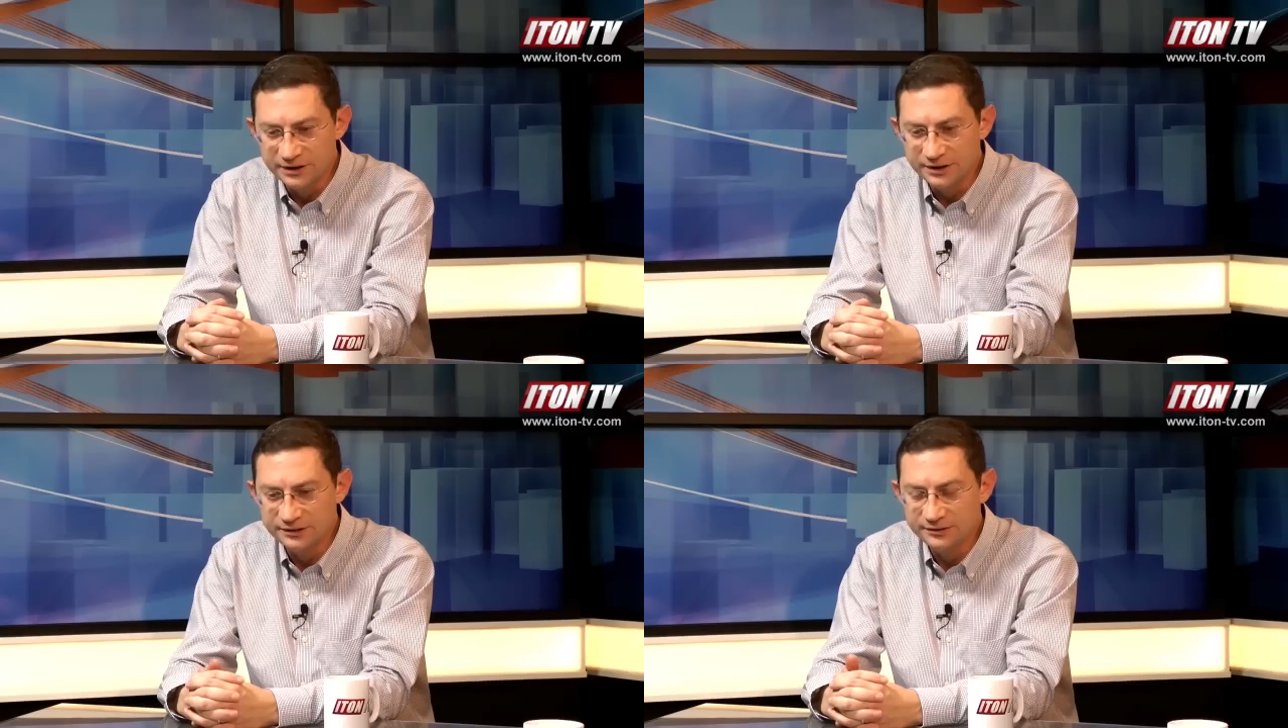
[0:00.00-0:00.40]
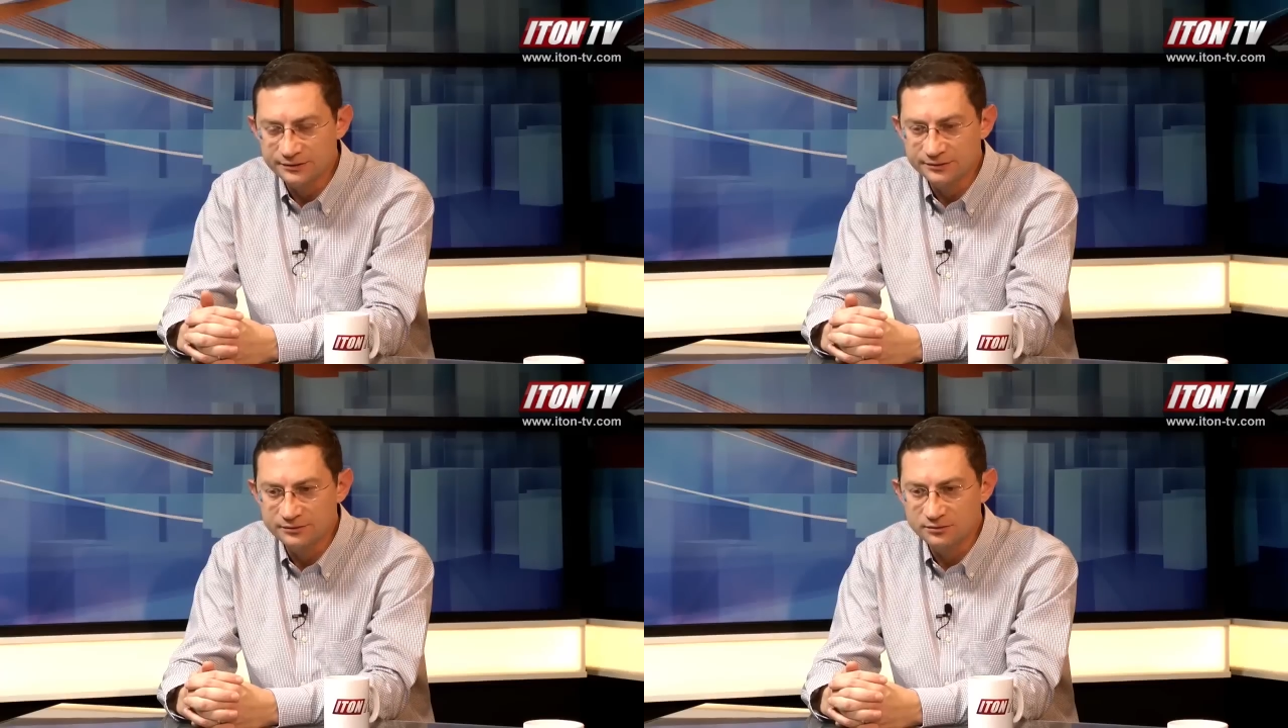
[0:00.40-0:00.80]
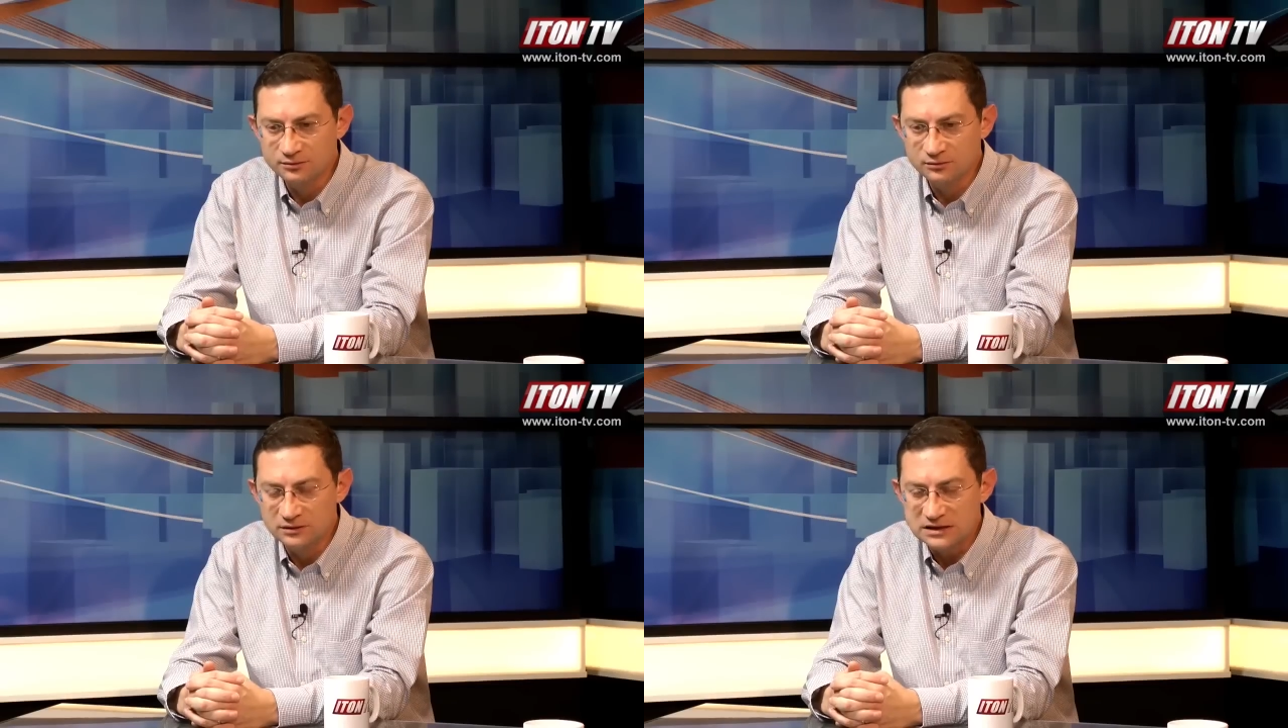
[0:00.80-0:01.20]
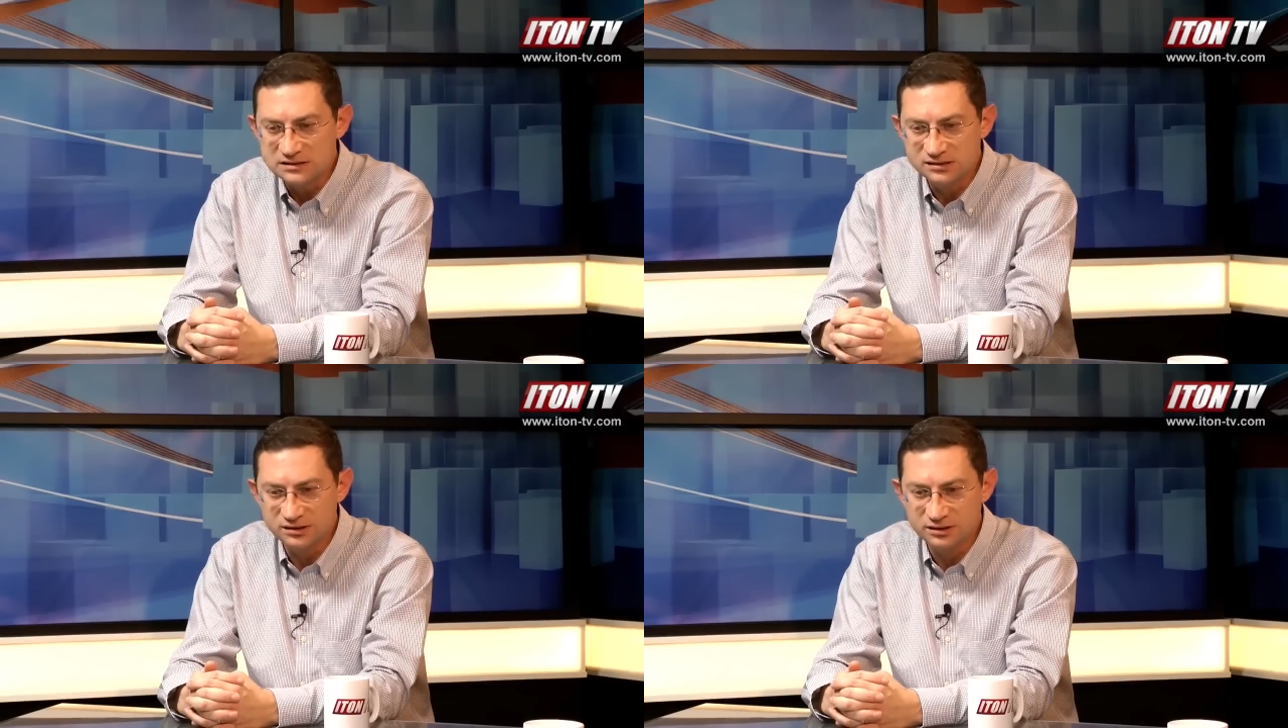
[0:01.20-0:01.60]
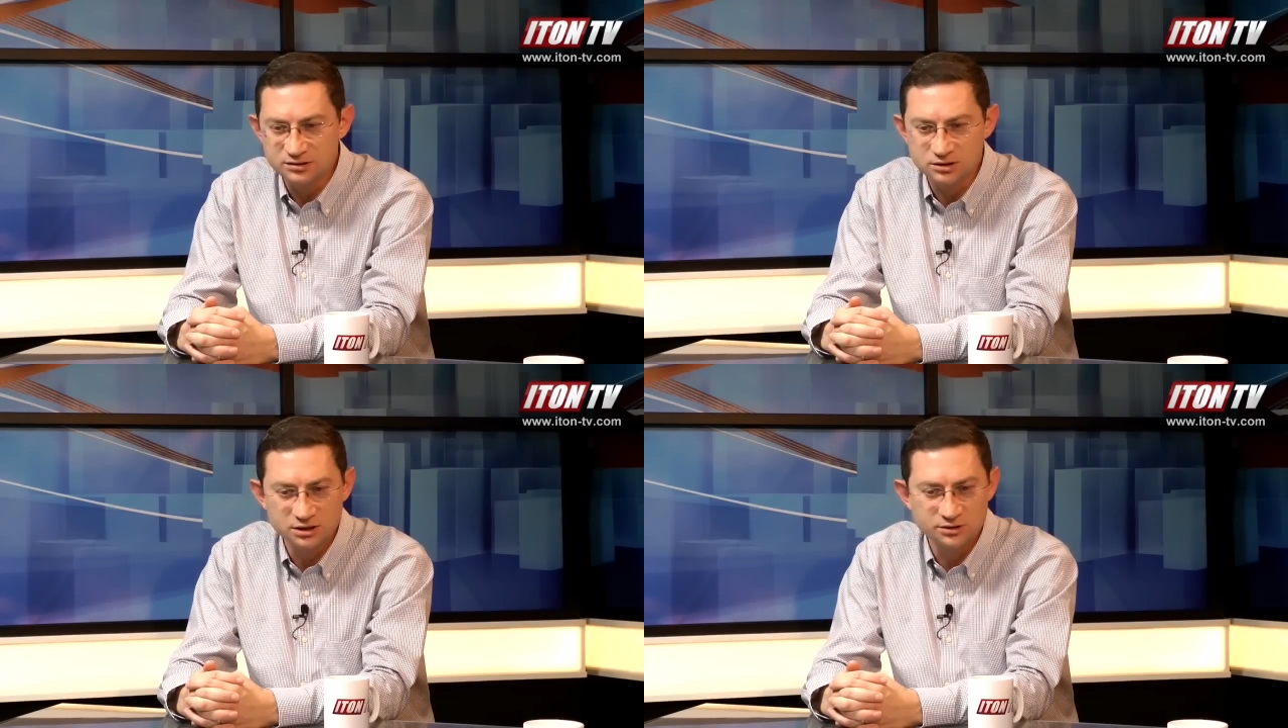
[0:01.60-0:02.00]
Э, у нас, э, к
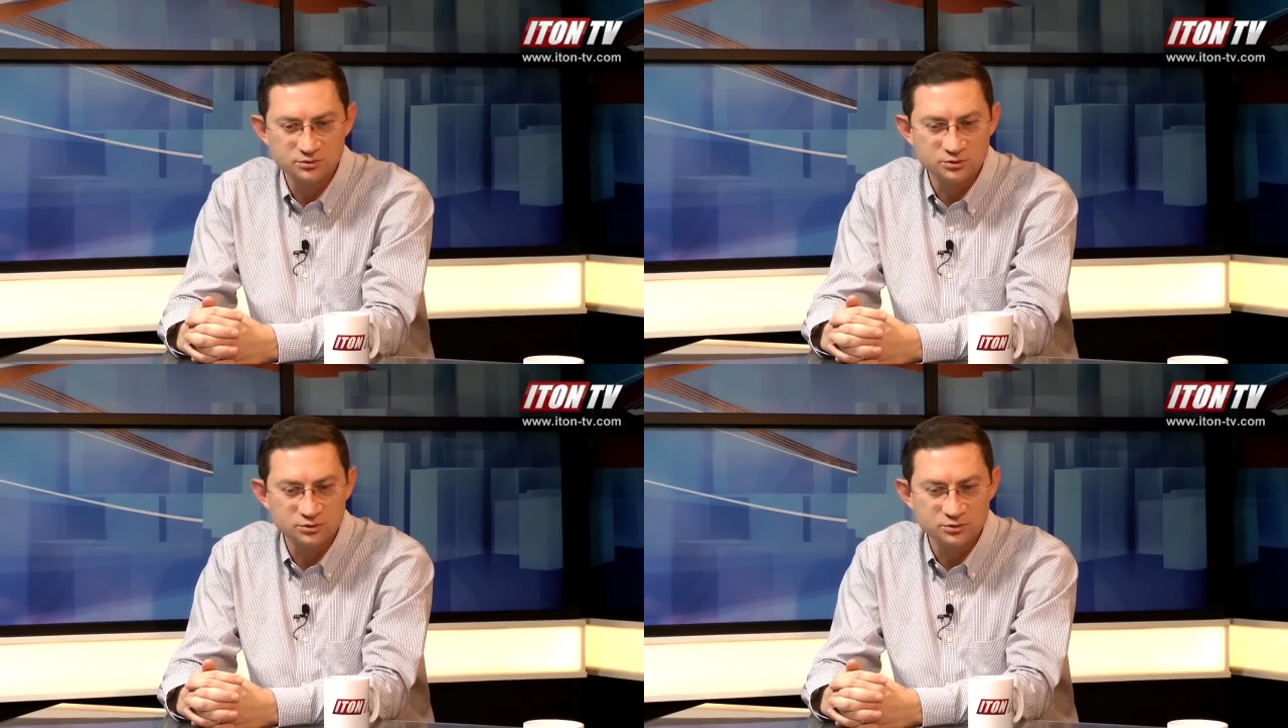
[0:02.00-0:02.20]
сожалению,